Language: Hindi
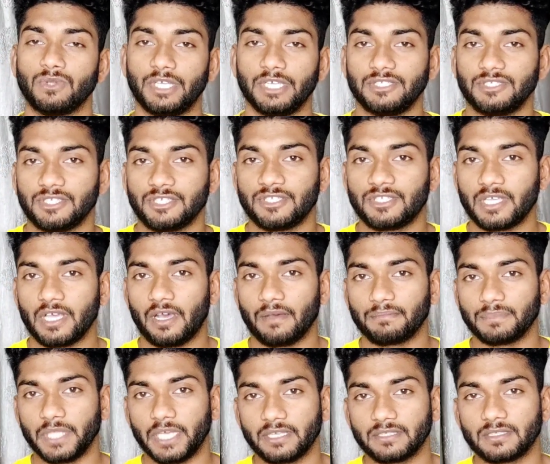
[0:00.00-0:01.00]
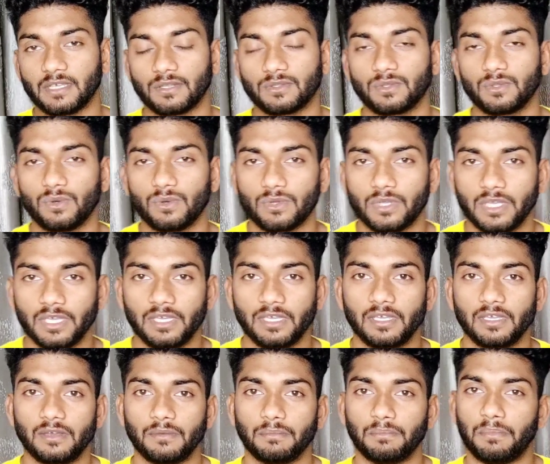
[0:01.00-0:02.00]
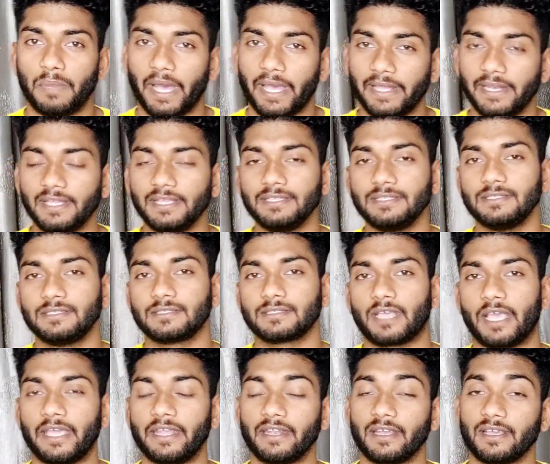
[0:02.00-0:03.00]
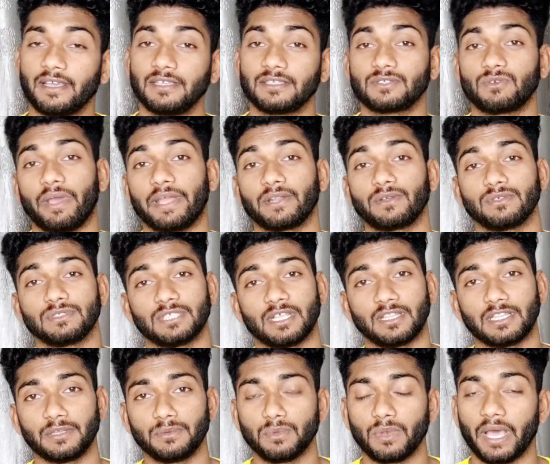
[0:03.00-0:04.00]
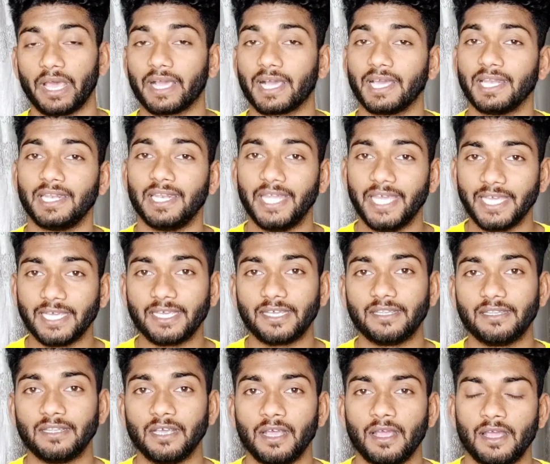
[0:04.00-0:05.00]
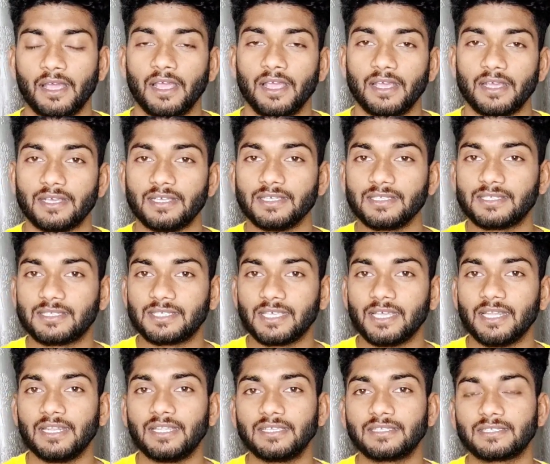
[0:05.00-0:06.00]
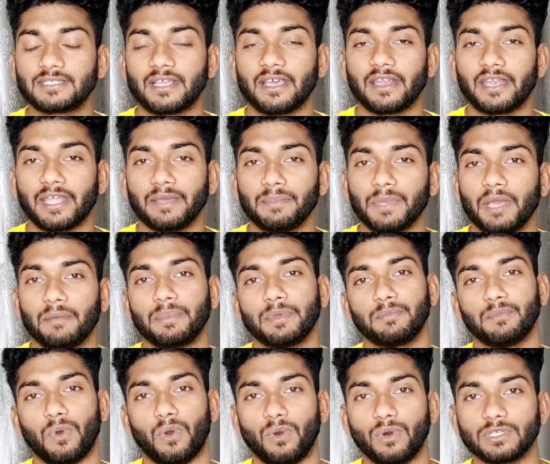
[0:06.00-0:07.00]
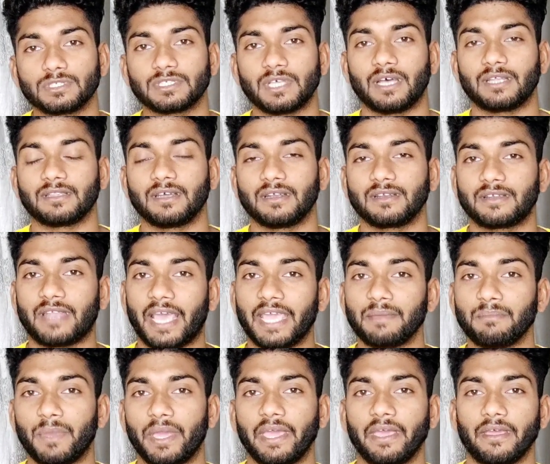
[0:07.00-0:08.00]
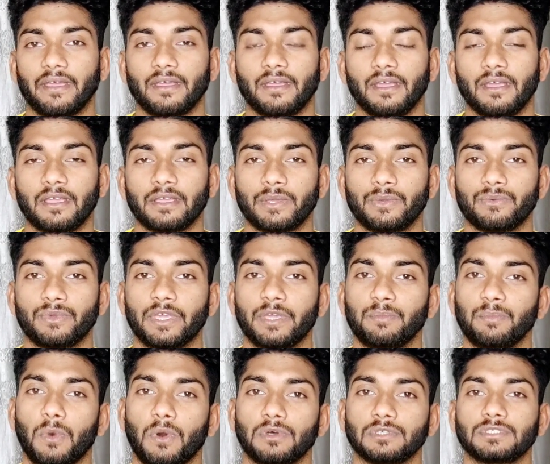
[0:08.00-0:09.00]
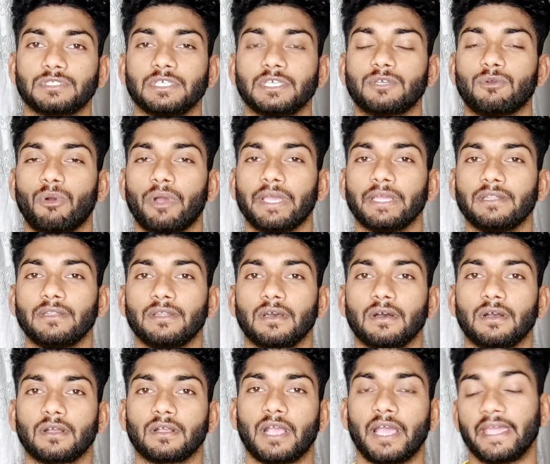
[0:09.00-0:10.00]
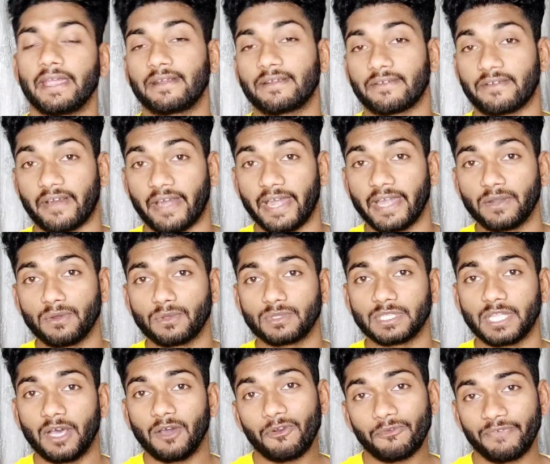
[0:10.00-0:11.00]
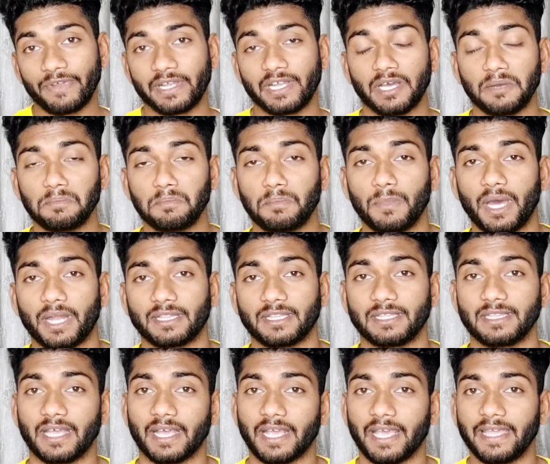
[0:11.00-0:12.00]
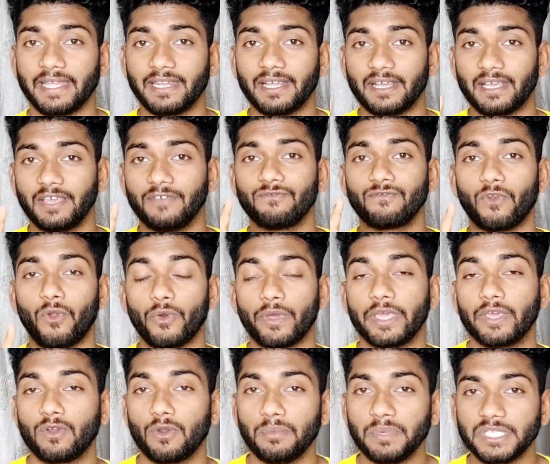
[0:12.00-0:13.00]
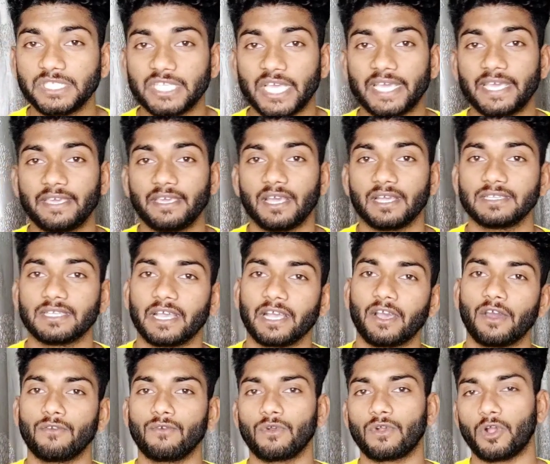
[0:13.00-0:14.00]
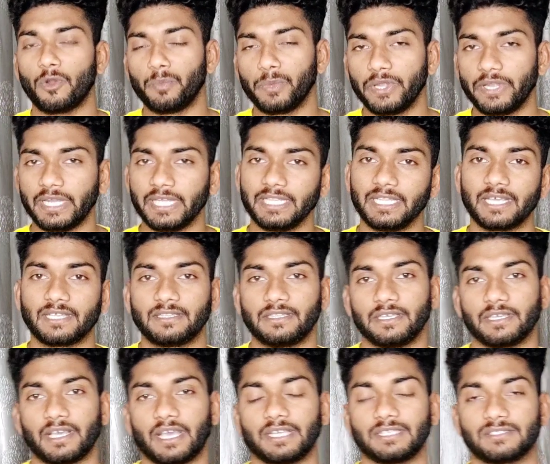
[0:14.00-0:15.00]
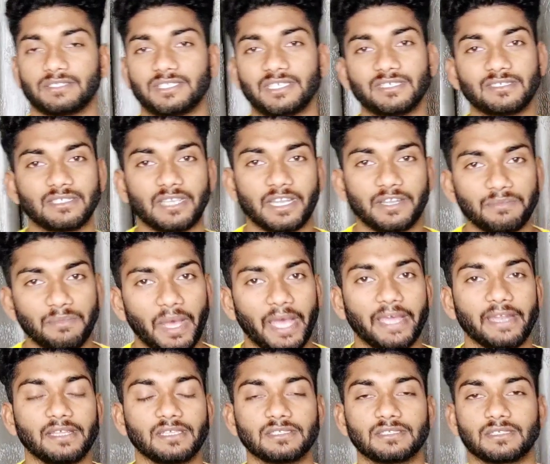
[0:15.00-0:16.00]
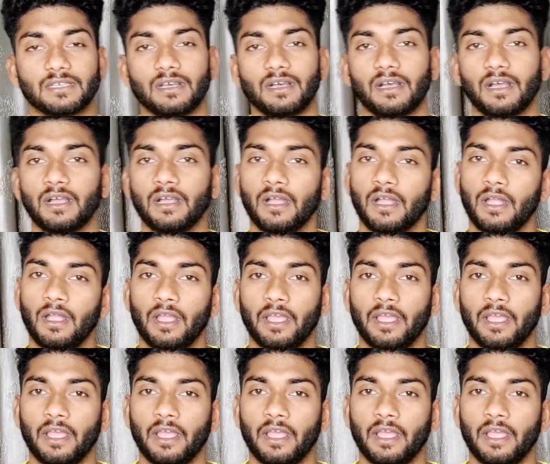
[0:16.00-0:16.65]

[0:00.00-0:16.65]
तो ये चीज़ें आप देख सकते हो कि बाइनेंस कहीं ना कहीं इस कॉइन को जल्दी बुलाएगा लेकिन इससे लिस्ट करने में अभी बहुत ज़्यादा टाइम है क्योंकि बहुत सी कॉइन का एक ट्रेंड होता है और फिर डंप मार देता है कहीं ना कहीं फ्लोकी को भी चेक किया जाएगा और वो कम्युनिटी देखती है सी जेड बाइनेंस का